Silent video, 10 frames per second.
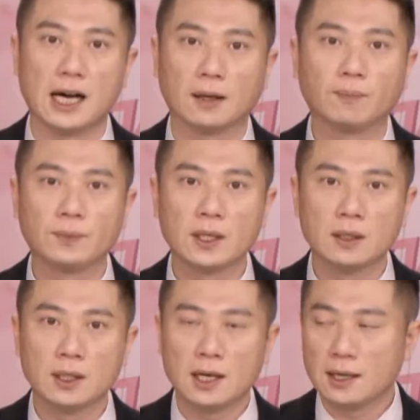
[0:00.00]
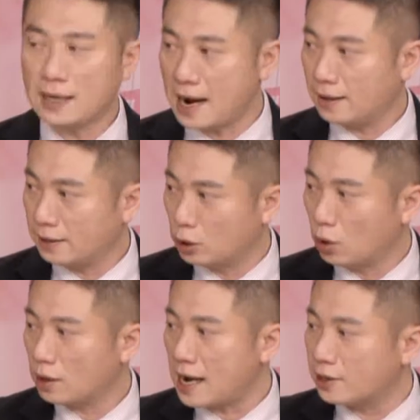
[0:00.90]
上。那你
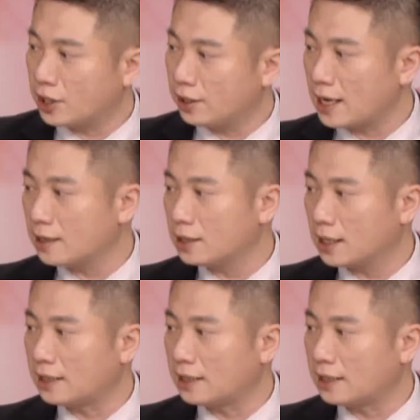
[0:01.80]
说看今天的这个